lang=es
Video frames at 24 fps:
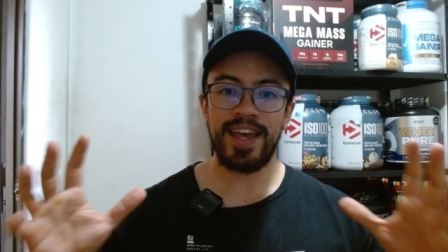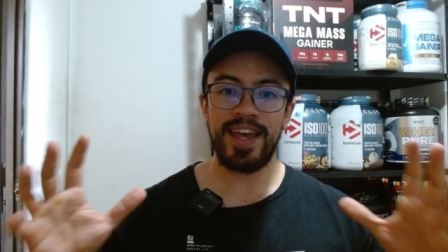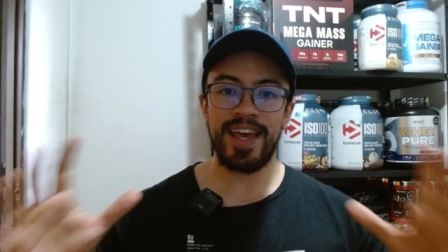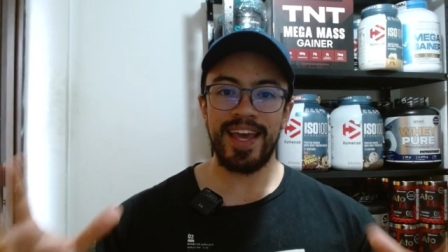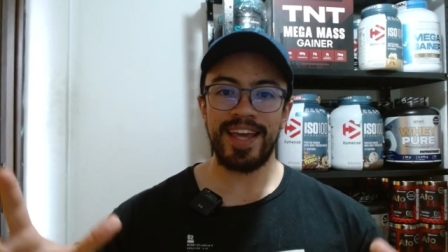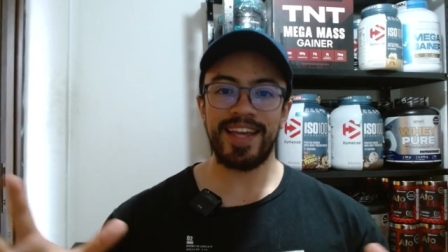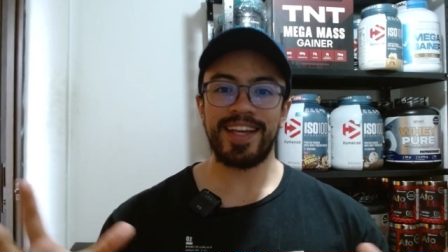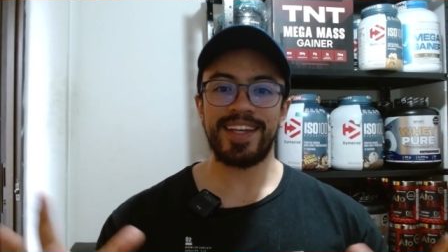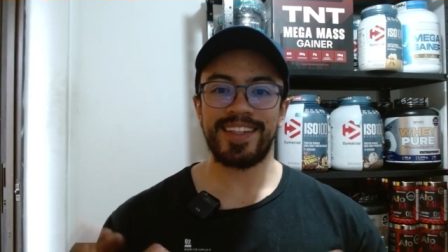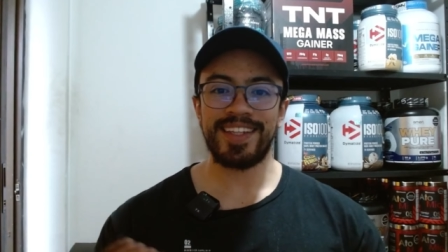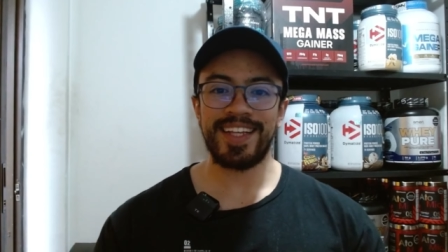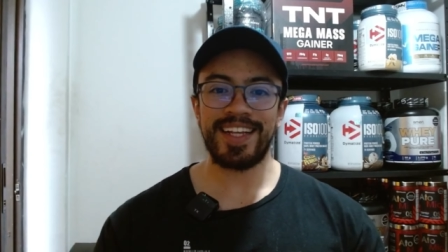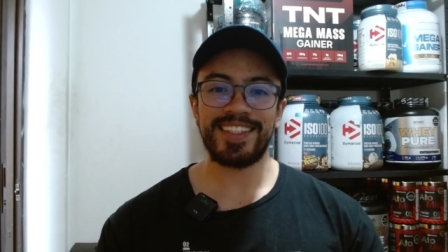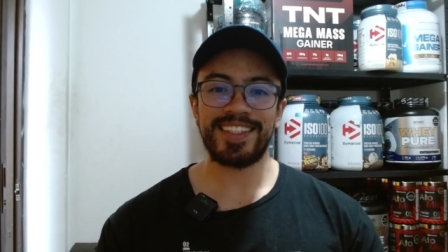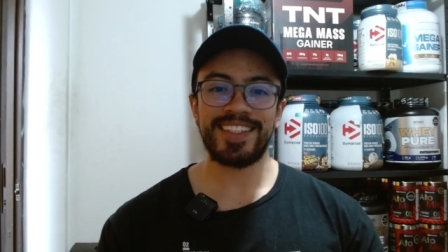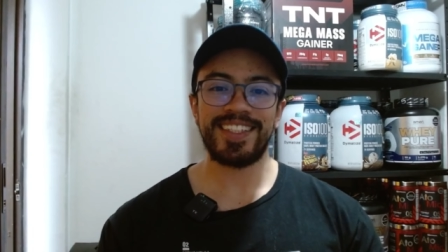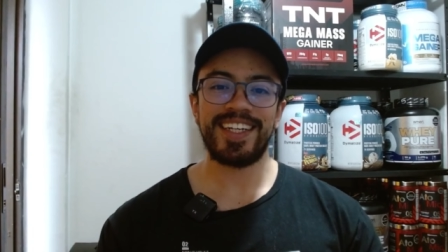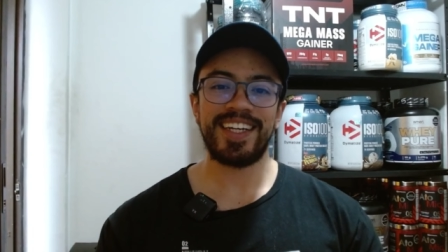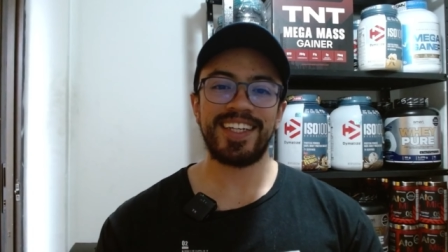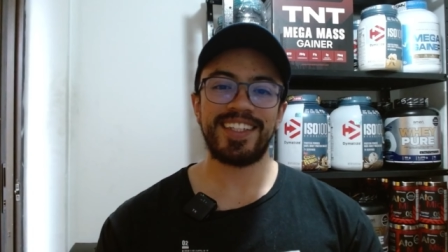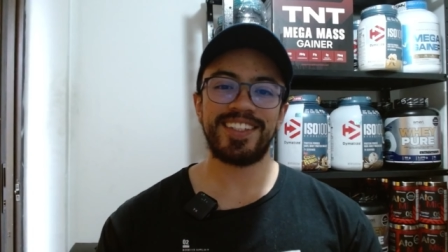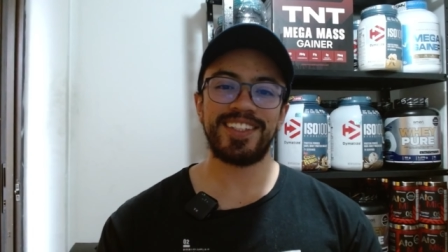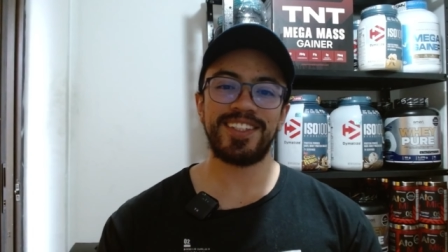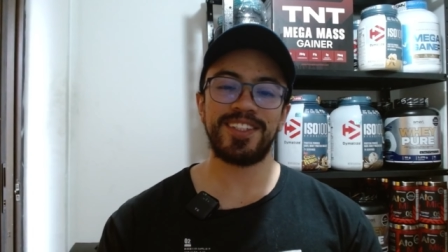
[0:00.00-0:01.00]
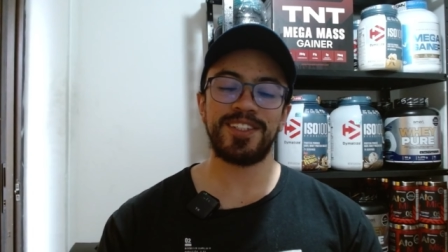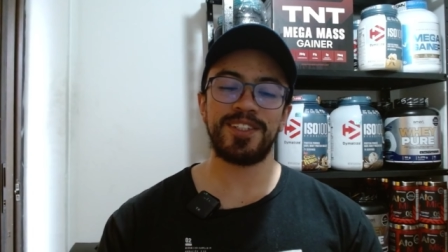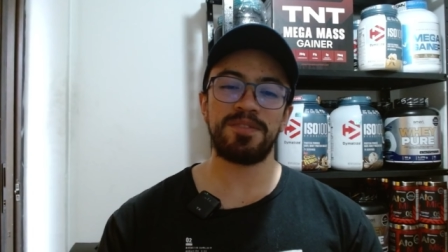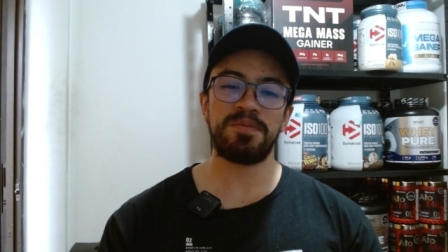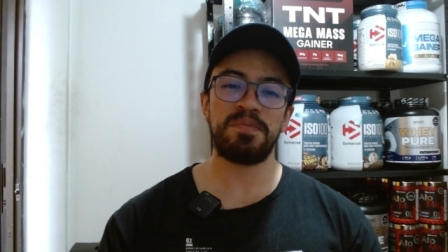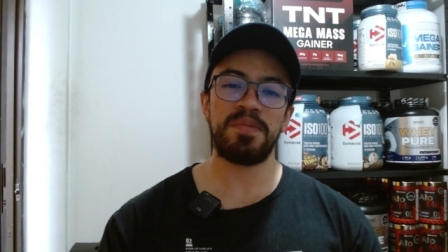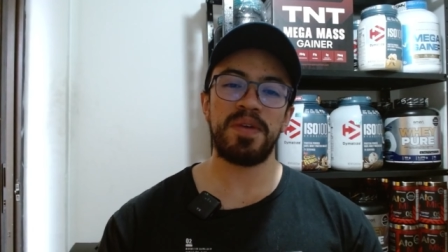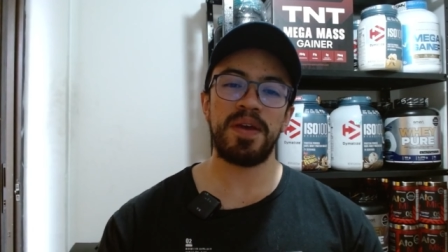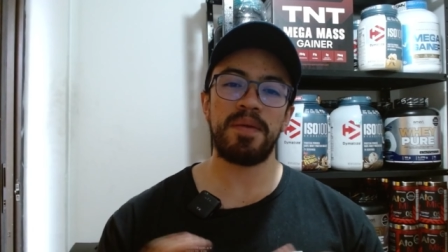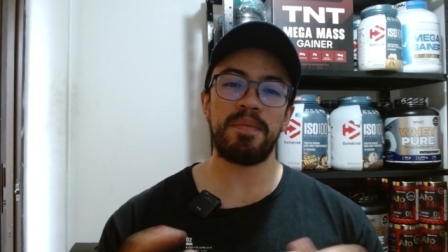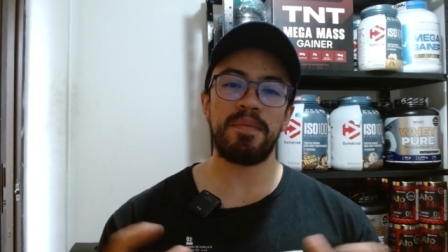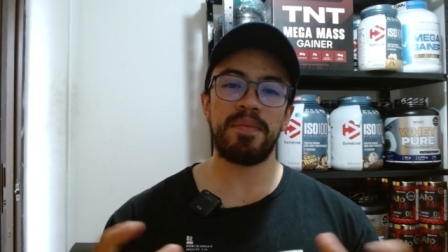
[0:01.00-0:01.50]
Hey, ¿qué tal chicas y chicos?
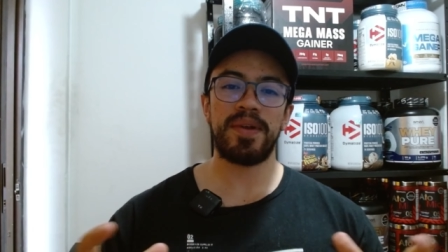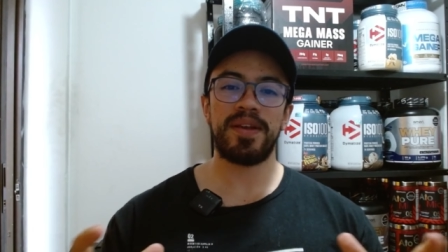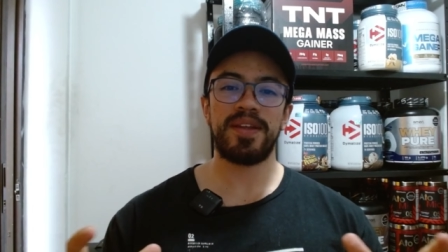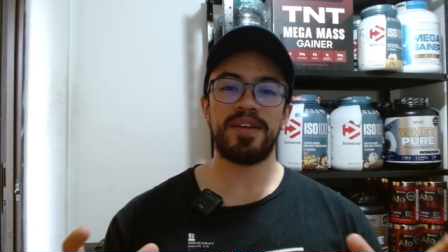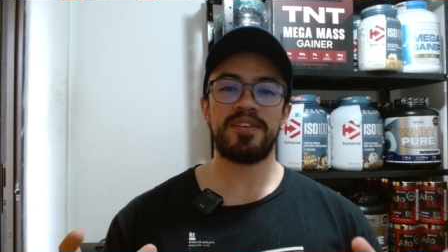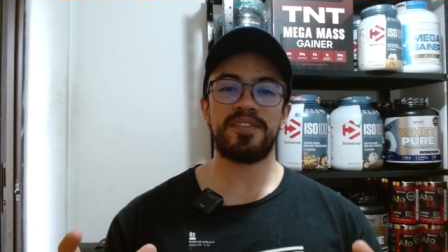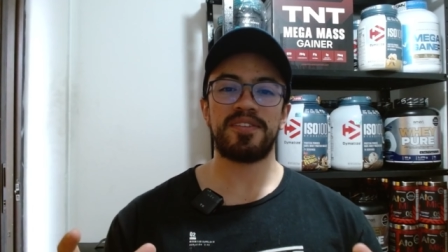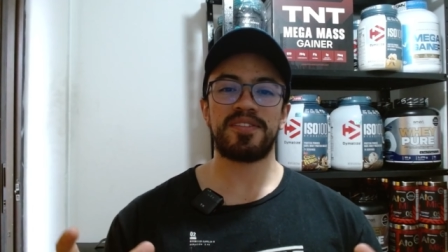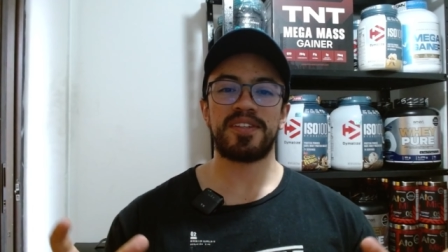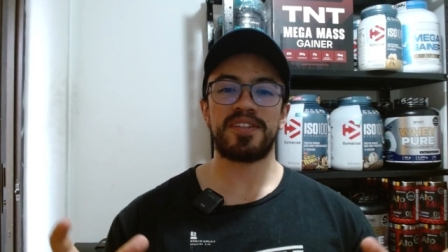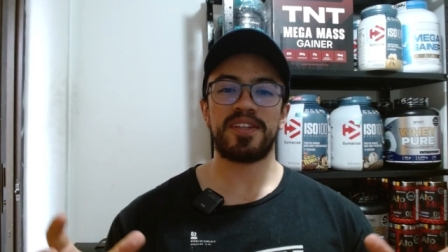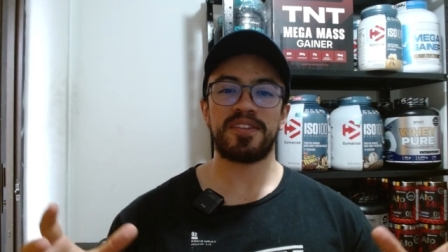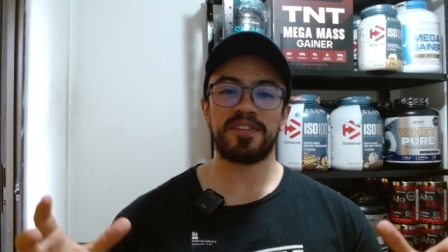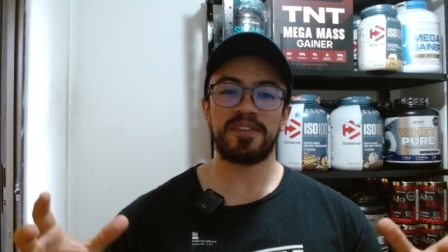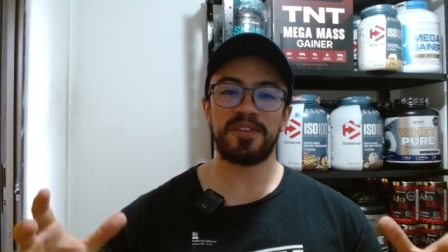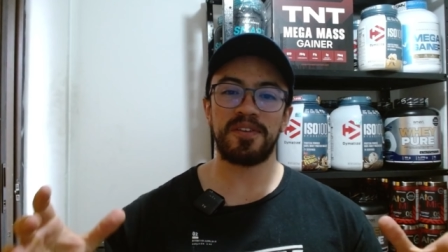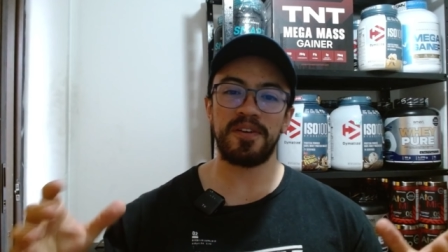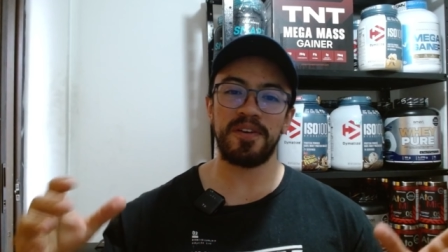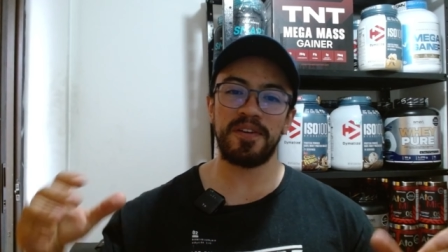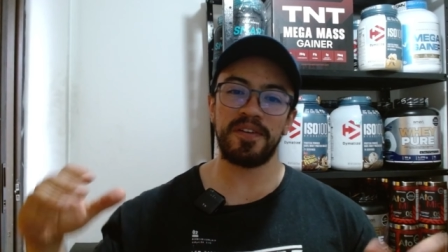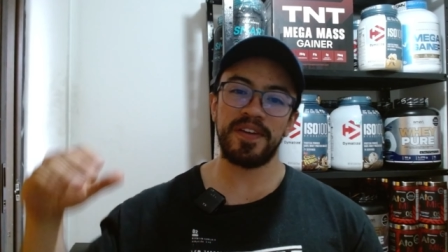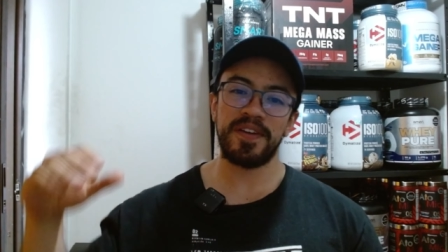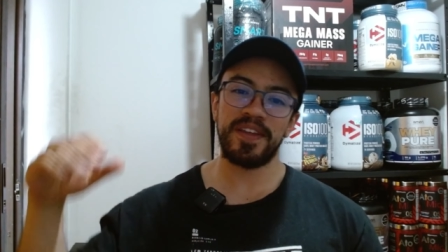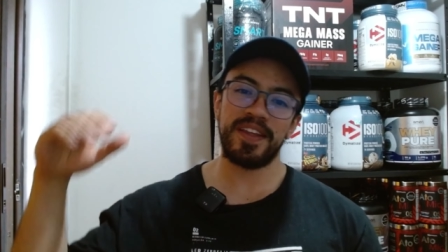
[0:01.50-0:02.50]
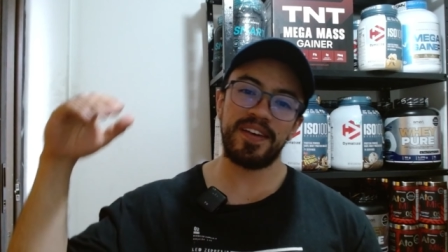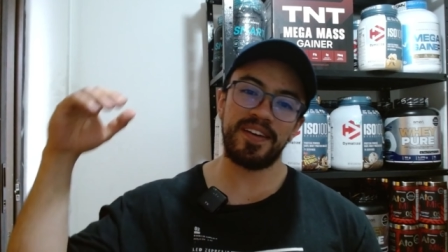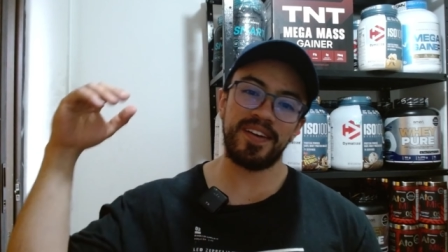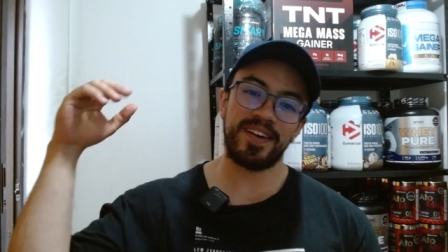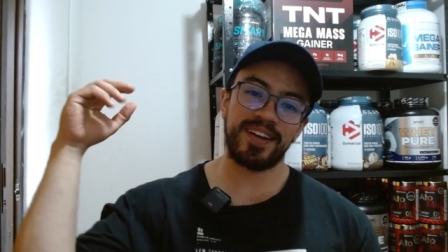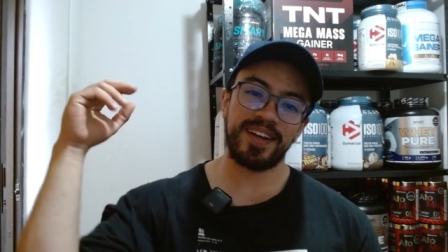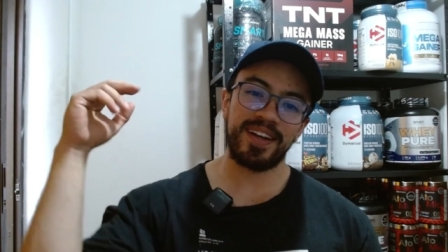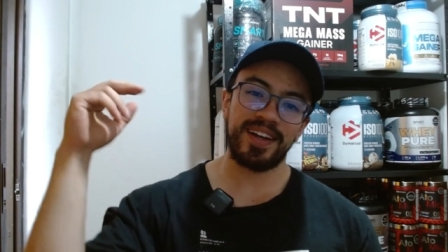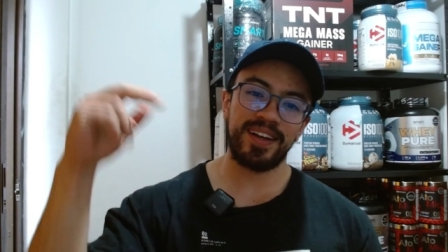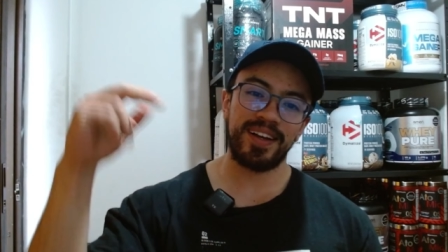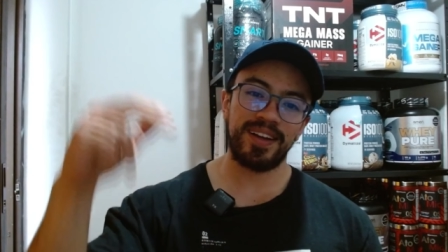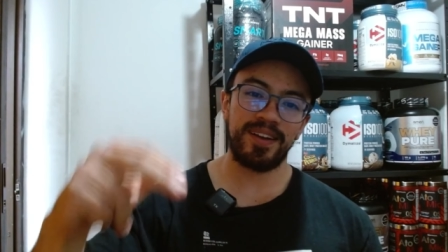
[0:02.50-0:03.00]
Bienvenidos a otro nuevo video
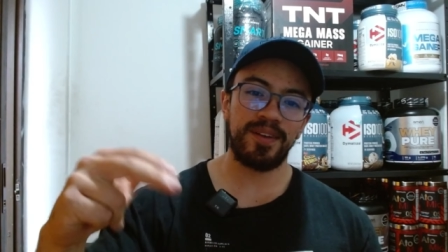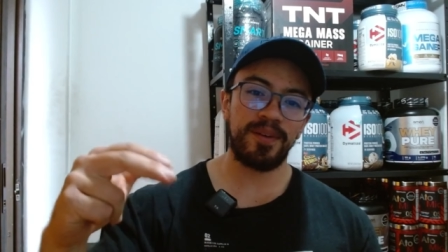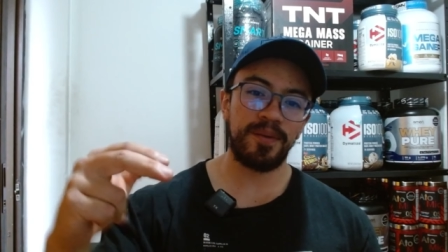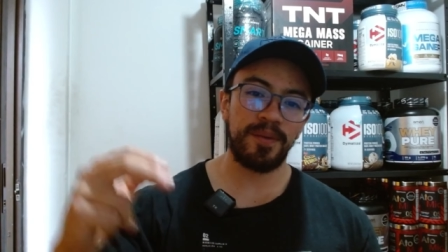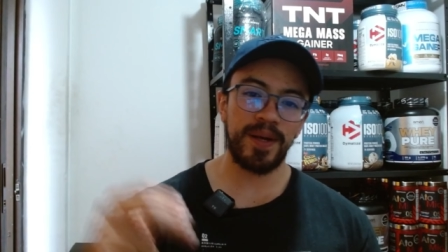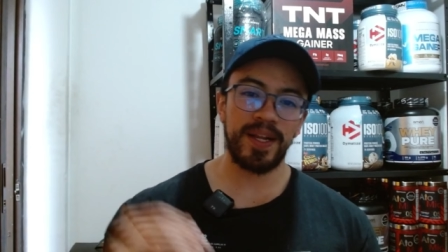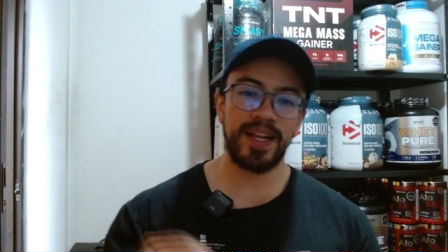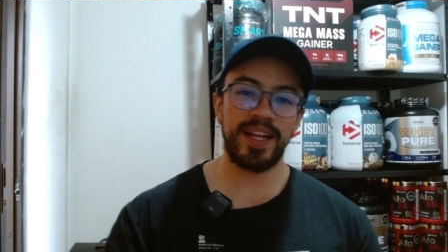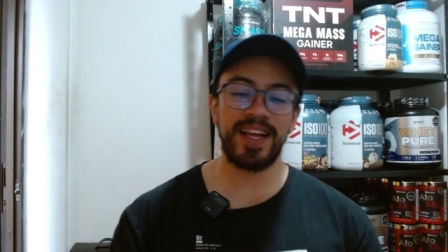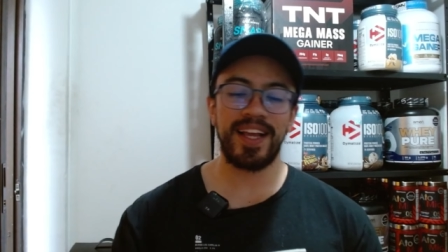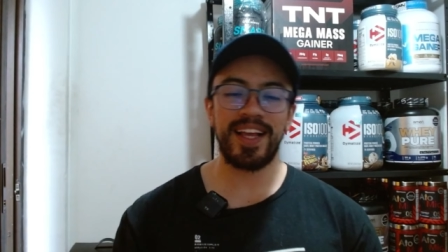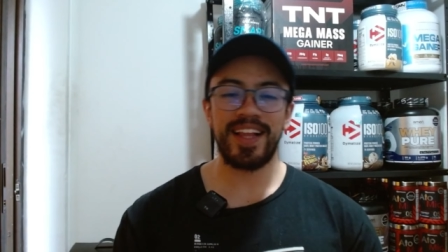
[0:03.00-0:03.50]
acá en Glowell.